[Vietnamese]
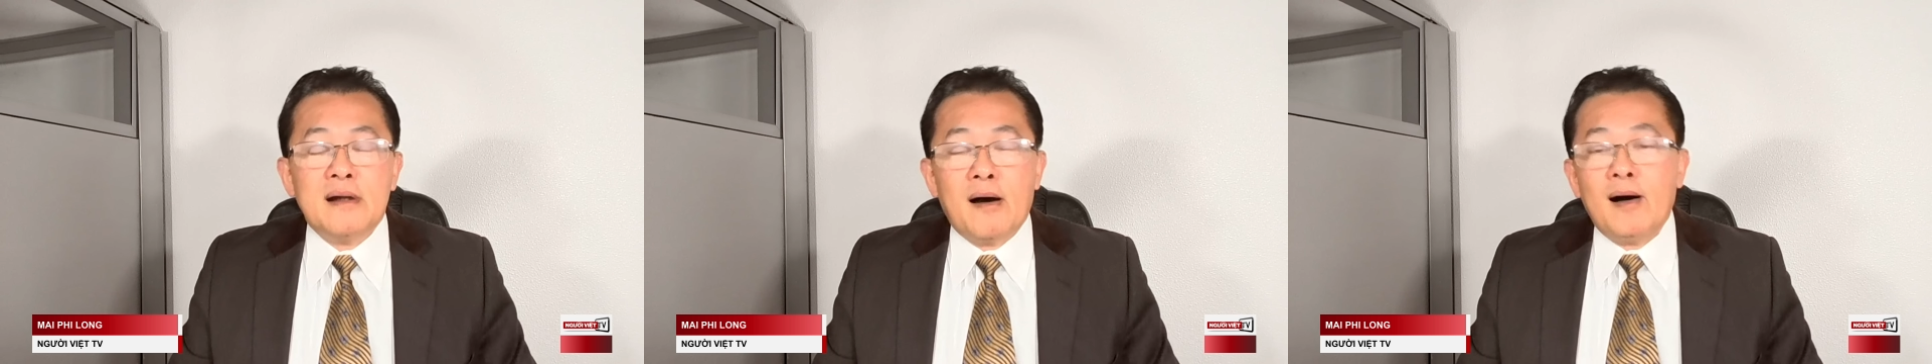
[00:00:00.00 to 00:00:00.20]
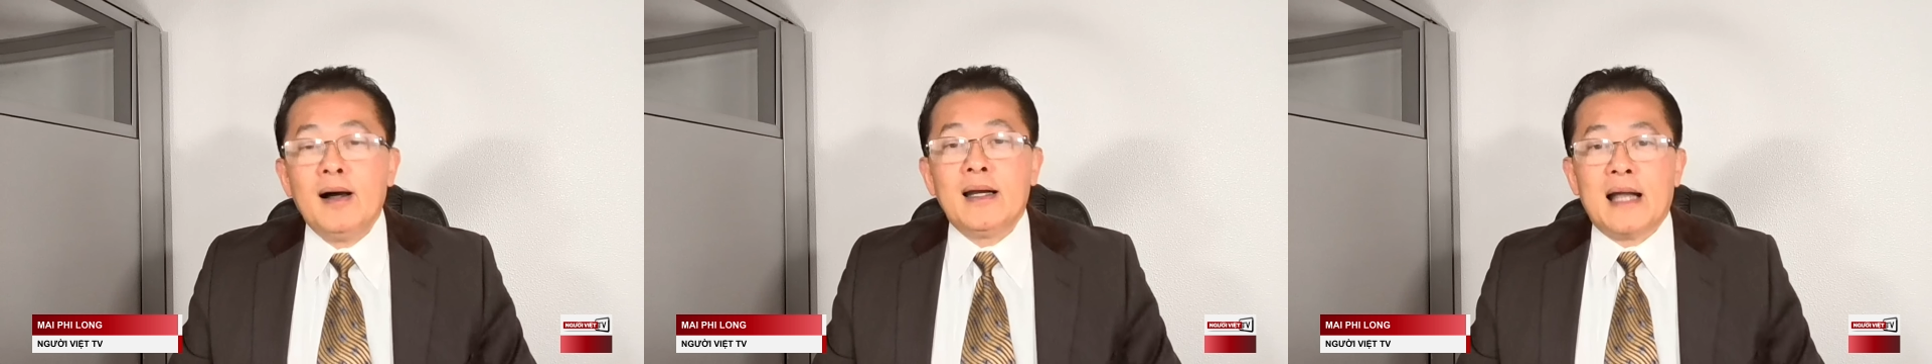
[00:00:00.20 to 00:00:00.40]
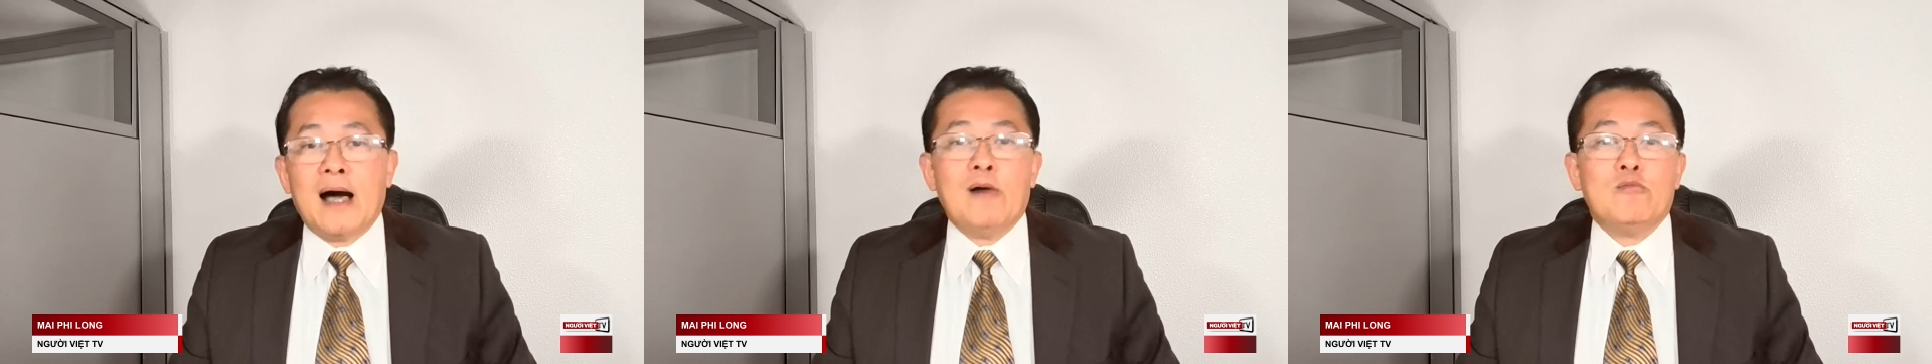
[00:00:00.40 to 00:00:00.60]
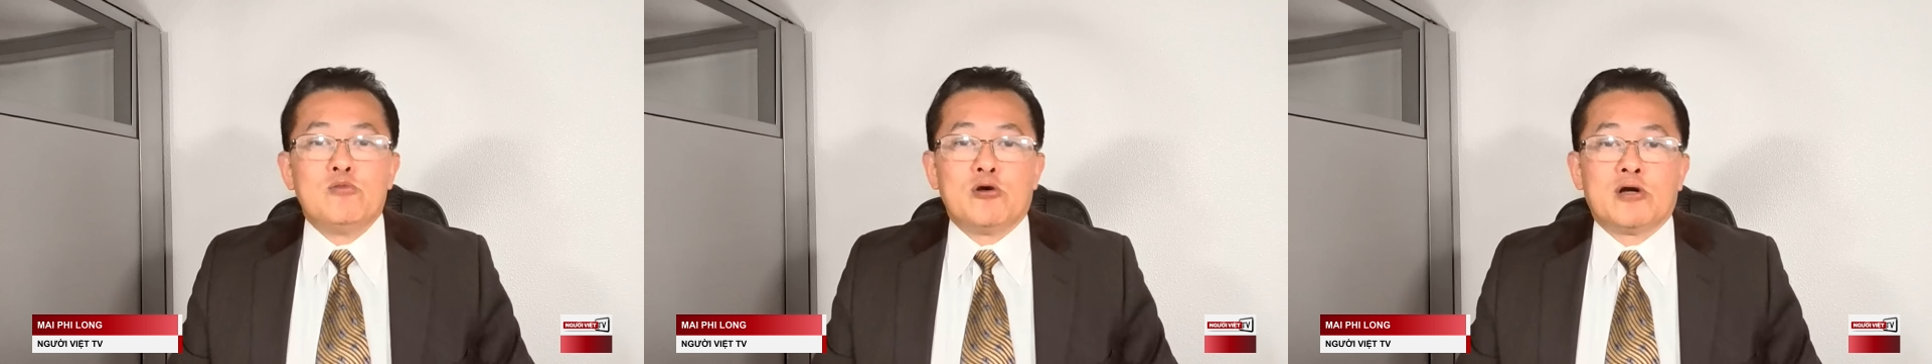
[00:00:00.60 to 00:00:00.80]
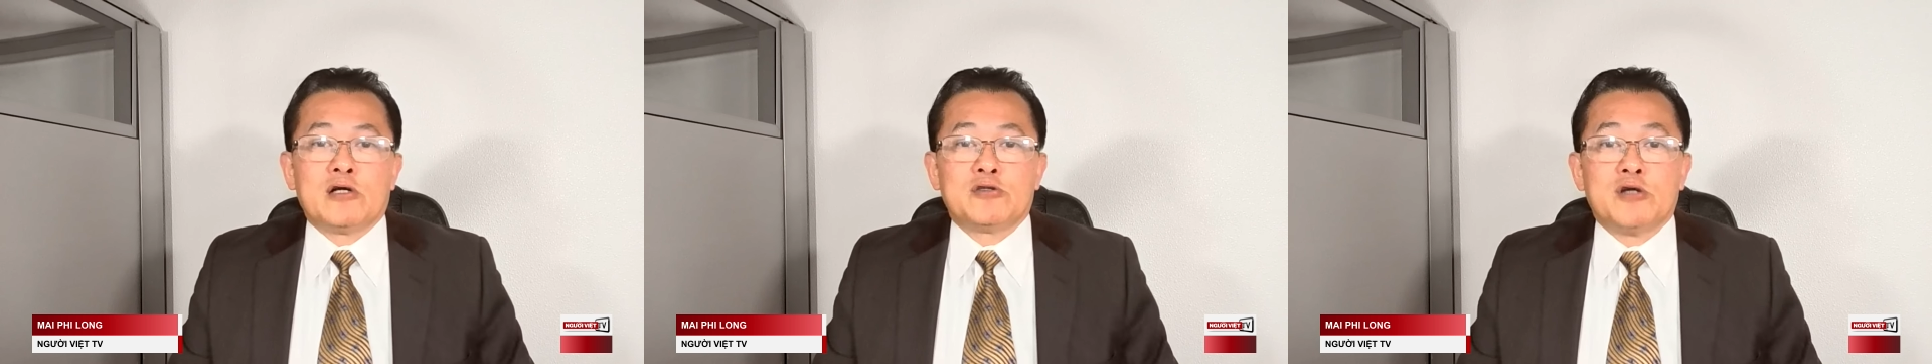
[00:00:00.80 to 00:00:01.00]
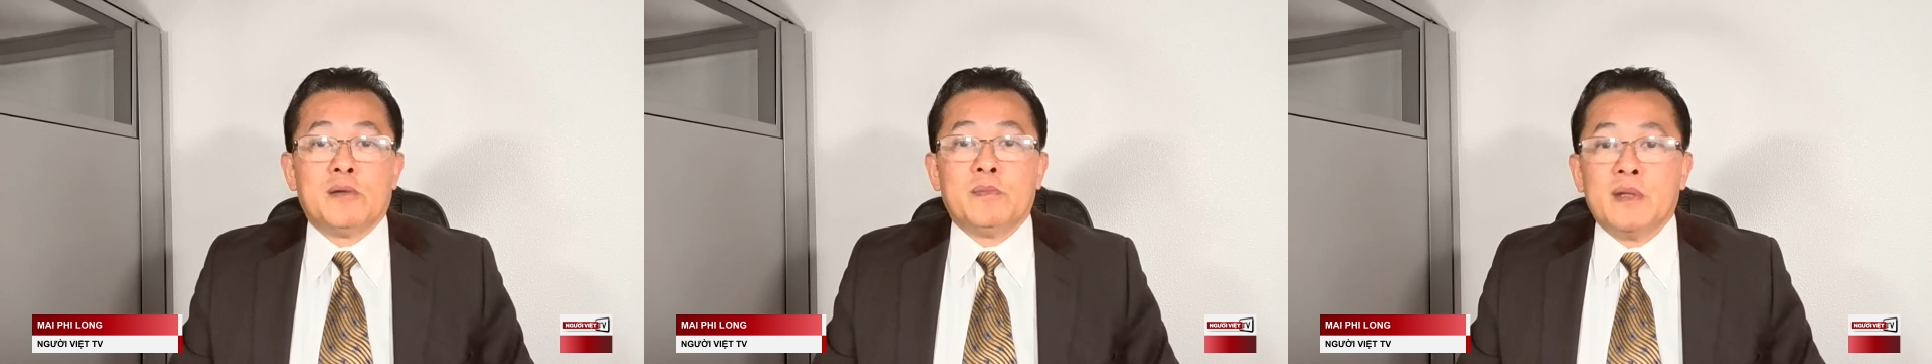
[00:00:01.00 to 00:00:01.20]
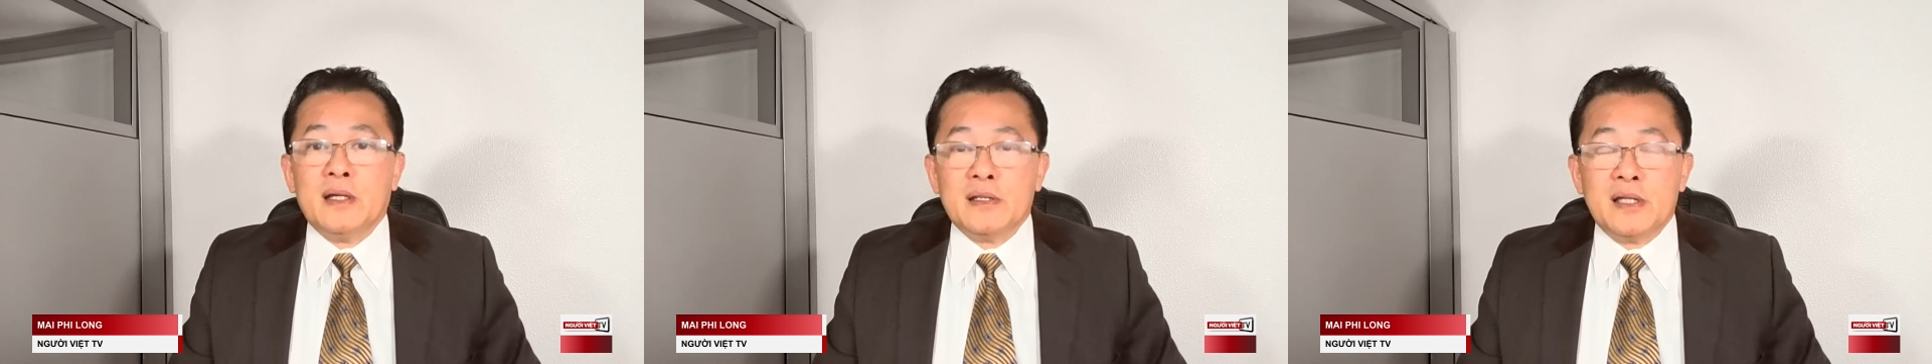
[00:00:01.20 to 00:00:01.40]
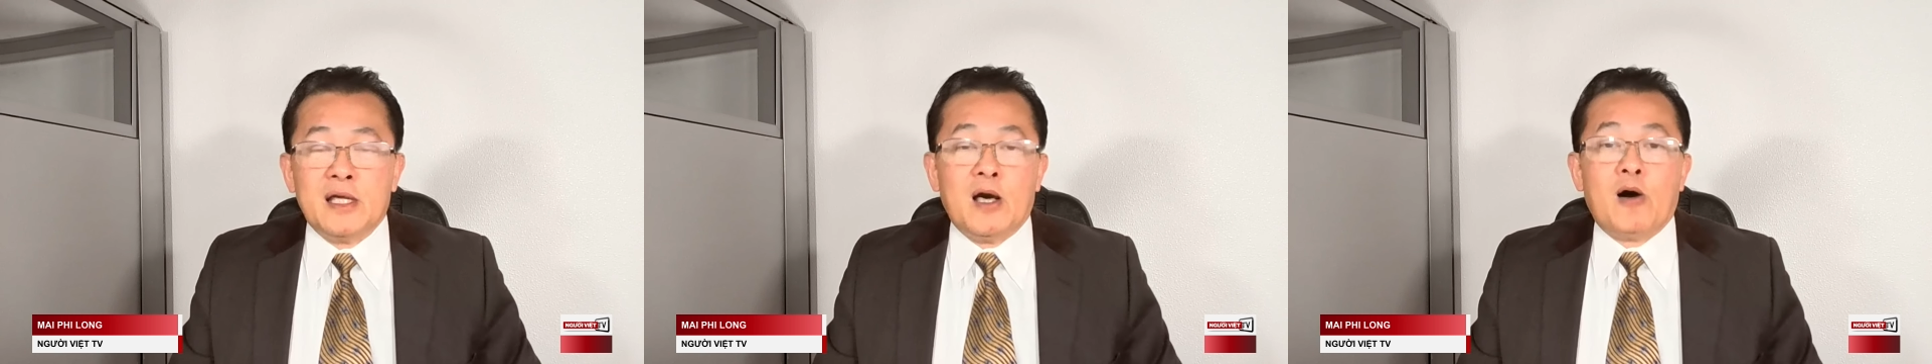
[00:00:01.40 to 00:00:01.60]
đó là ông Donald Trump
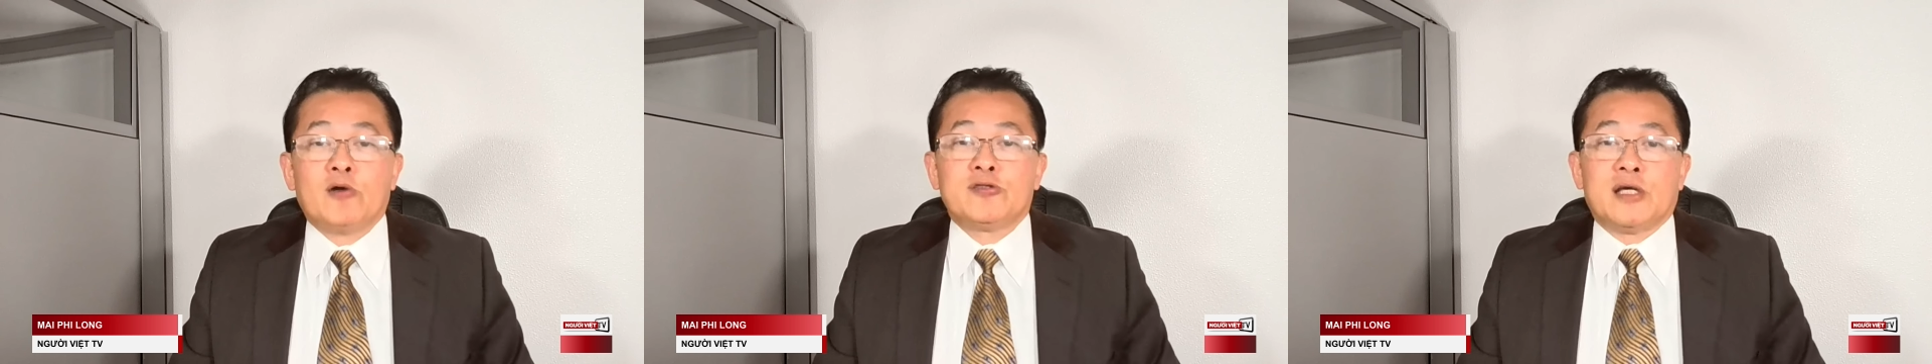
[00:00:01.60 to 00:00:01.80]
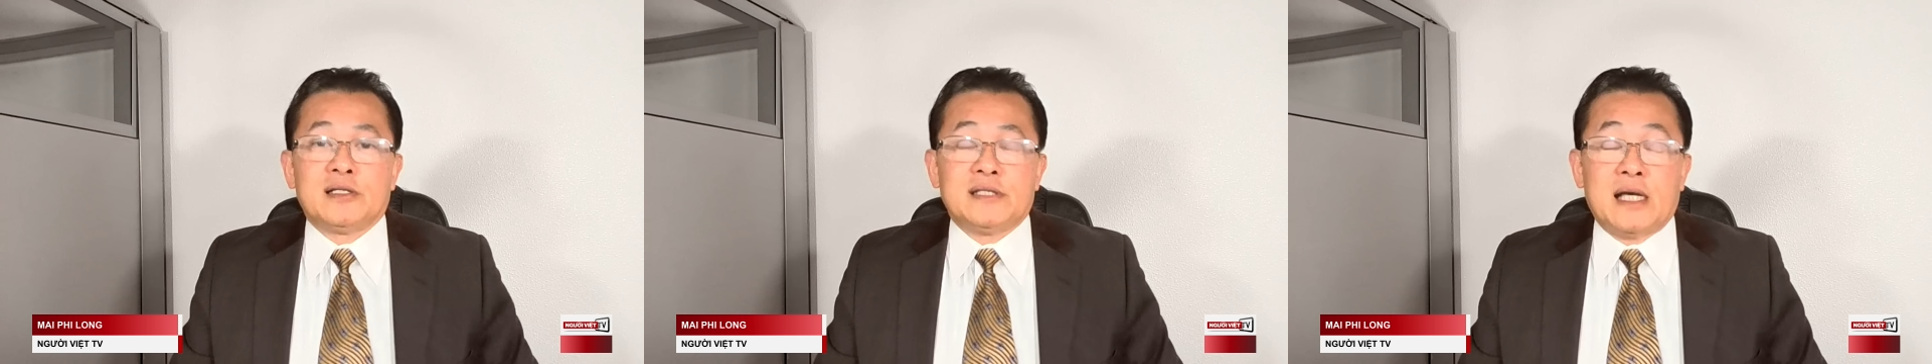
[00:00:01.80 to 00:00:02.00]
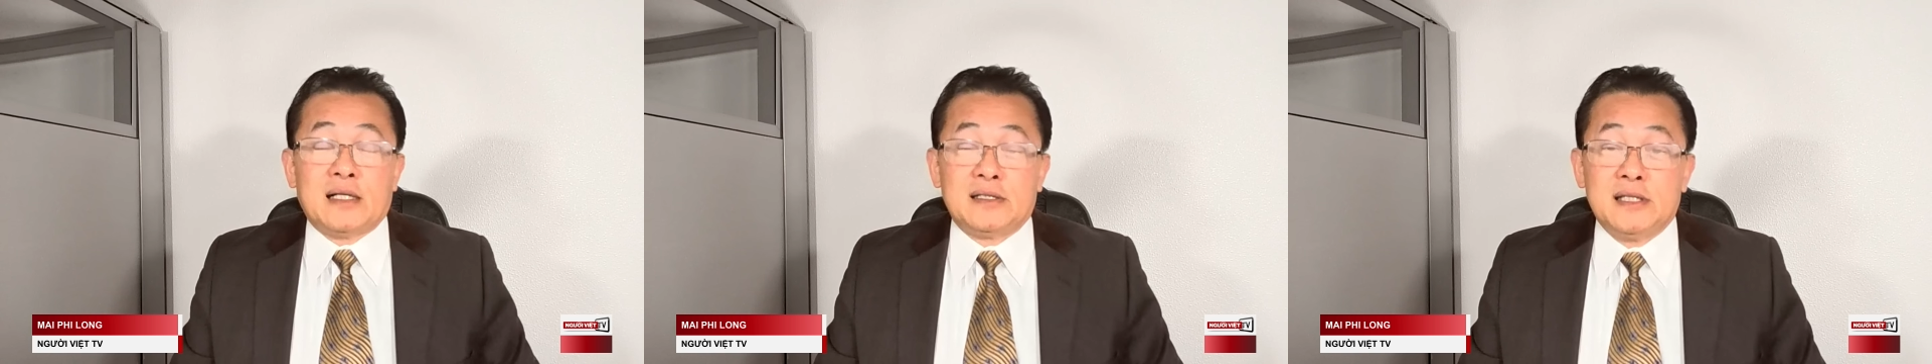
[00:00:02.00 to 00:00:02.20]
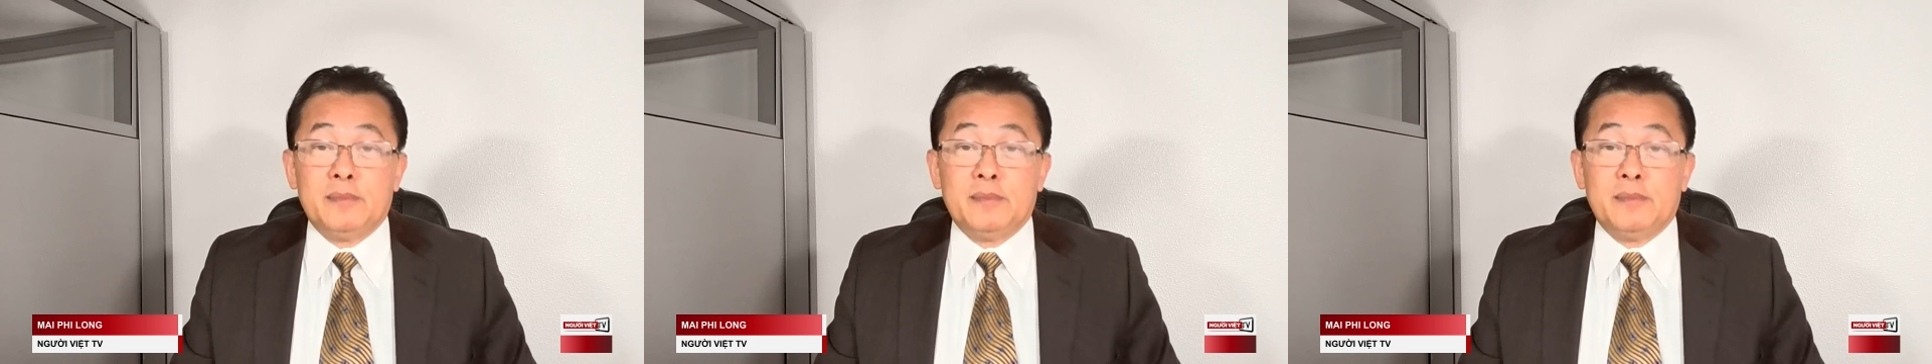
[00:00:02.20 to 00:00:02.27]
thì họ sẵn sàng